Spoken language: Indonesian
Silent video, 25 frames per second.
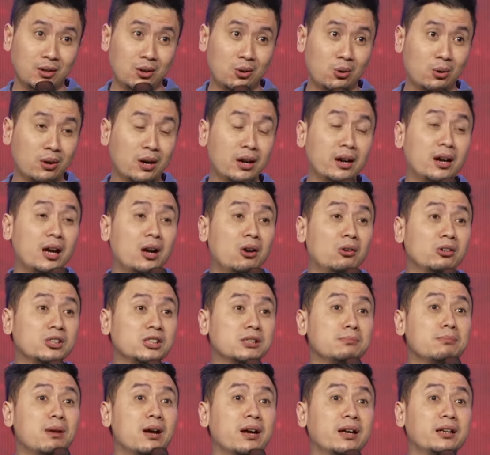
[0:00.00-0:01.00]
Orang kalau
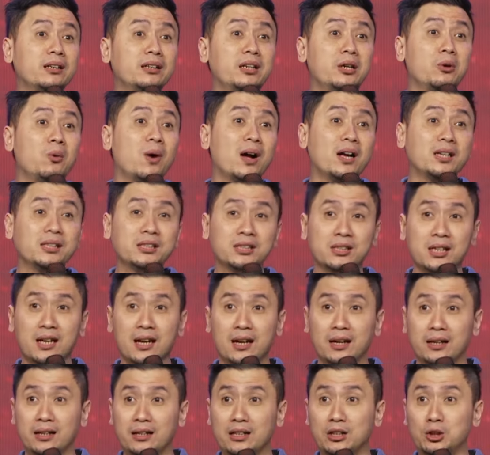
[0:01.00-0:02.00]
semakin
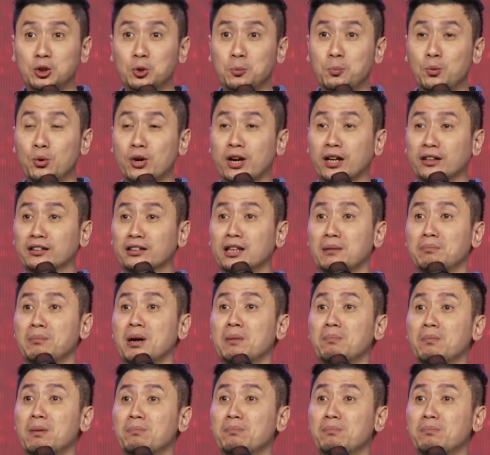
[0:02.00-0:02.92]
dewasa itu bukan tambah